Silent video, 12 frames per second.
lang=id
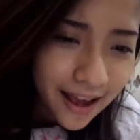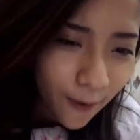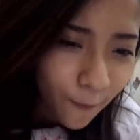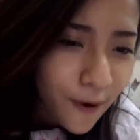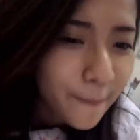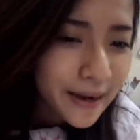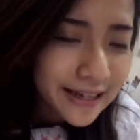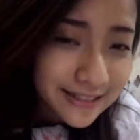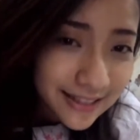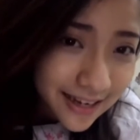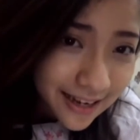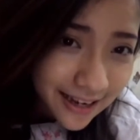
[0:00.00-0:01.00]
aku apa
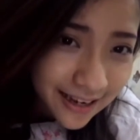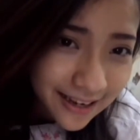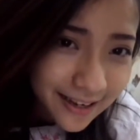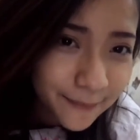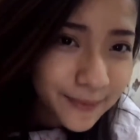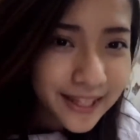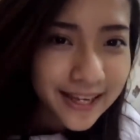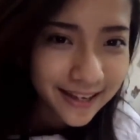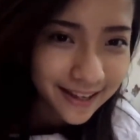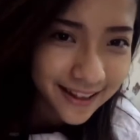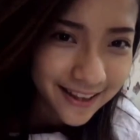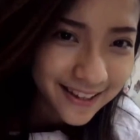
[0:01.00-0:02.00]
aja deh yang penting
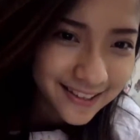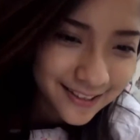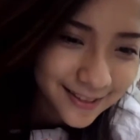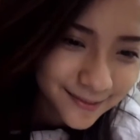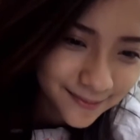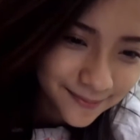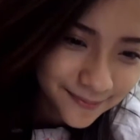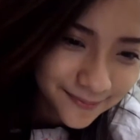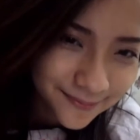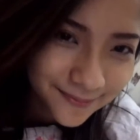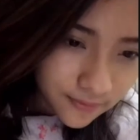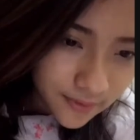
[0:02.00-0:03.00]
ikhlas
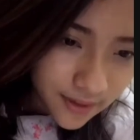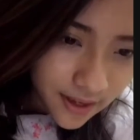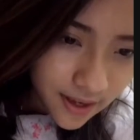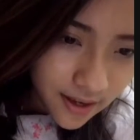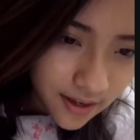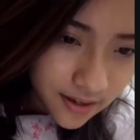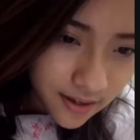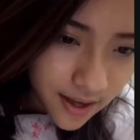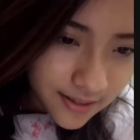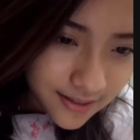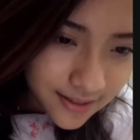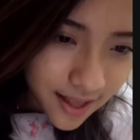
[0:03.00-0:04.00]

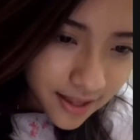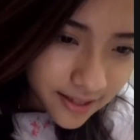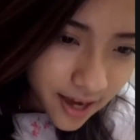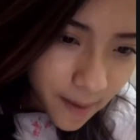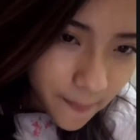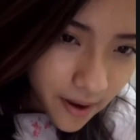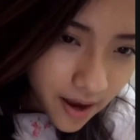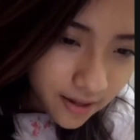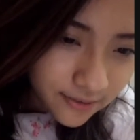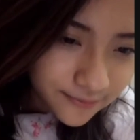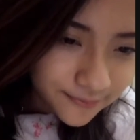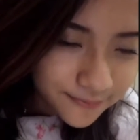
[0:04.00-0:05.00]
Nats lagi apa
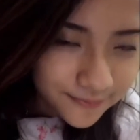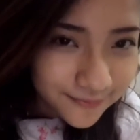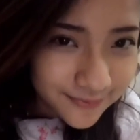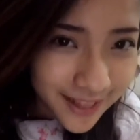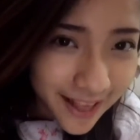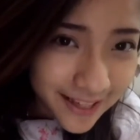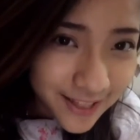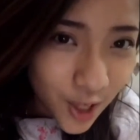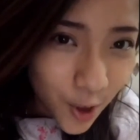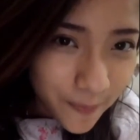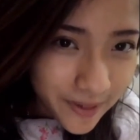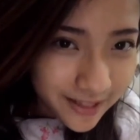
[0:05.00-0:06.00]
hmm, lagi
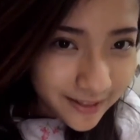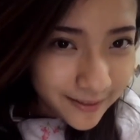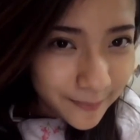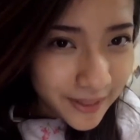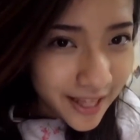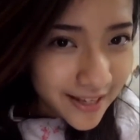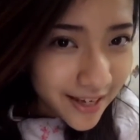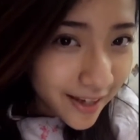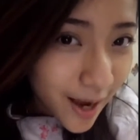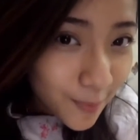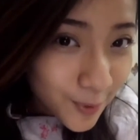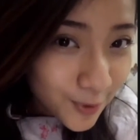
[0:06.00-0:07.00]
jawabin pertanyaan
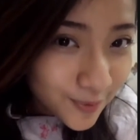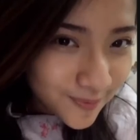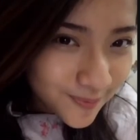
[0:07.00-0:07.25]
kamu